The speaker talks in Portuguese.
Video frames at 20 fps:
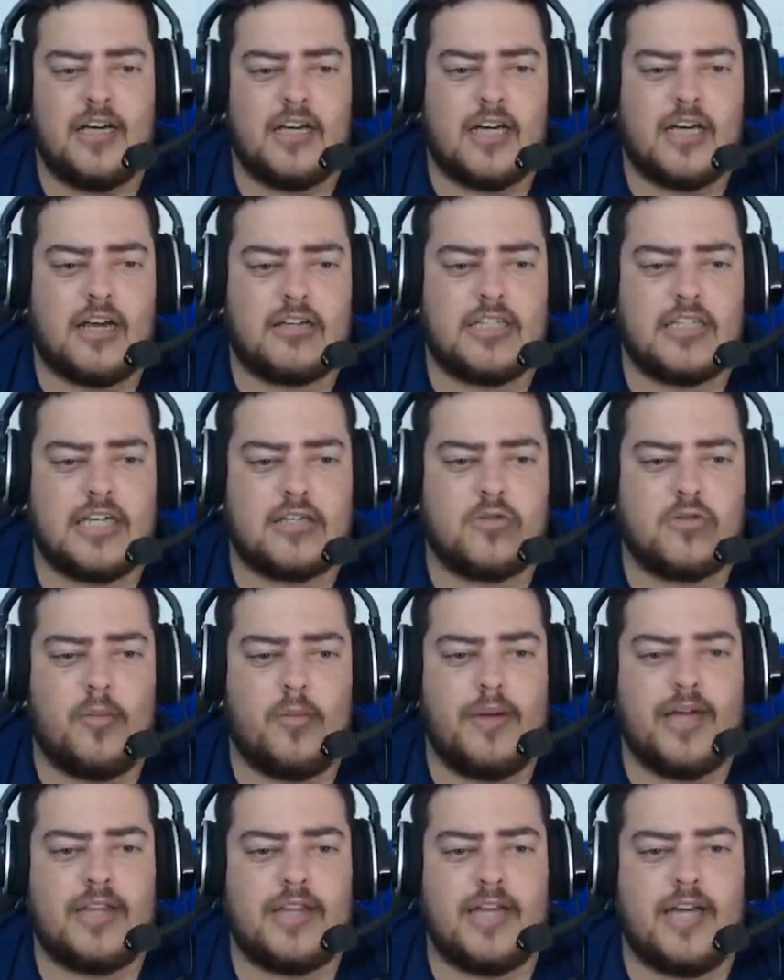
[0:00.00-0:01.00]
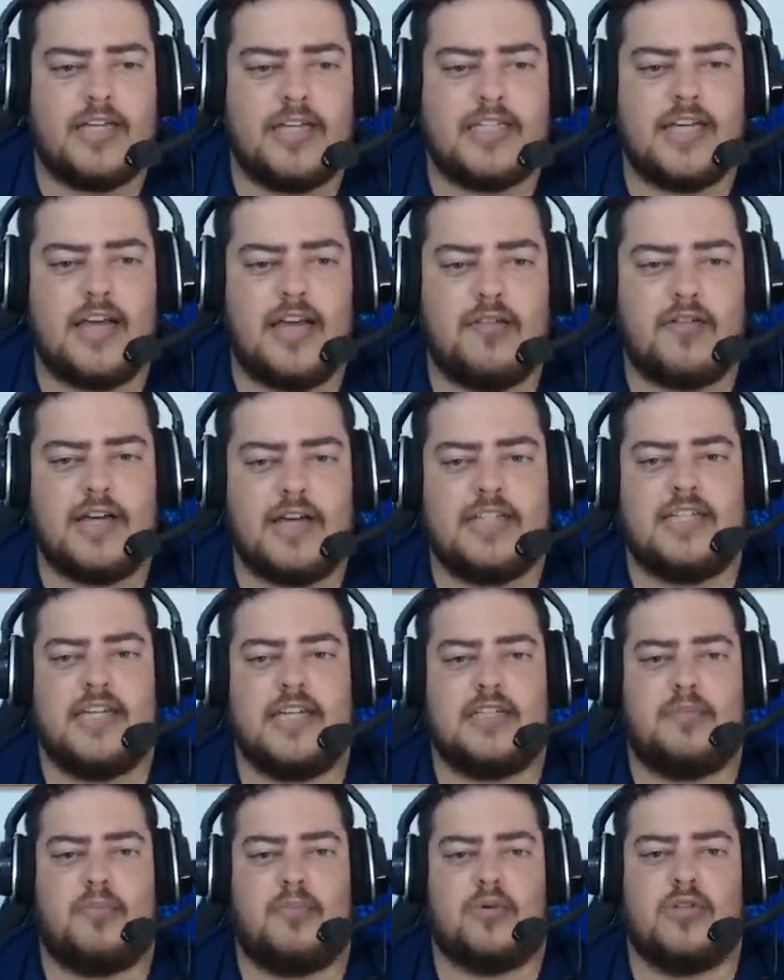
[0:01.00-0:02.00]
Quero que vocês comentem aí se ele vai
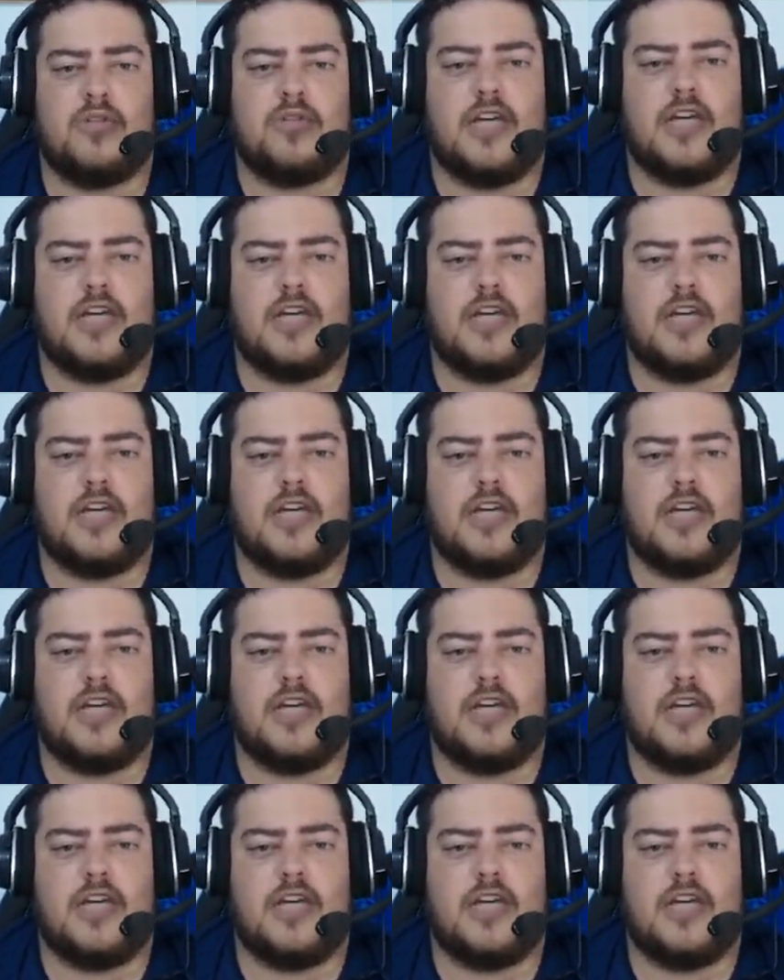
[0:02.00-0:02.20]
ser esse ponto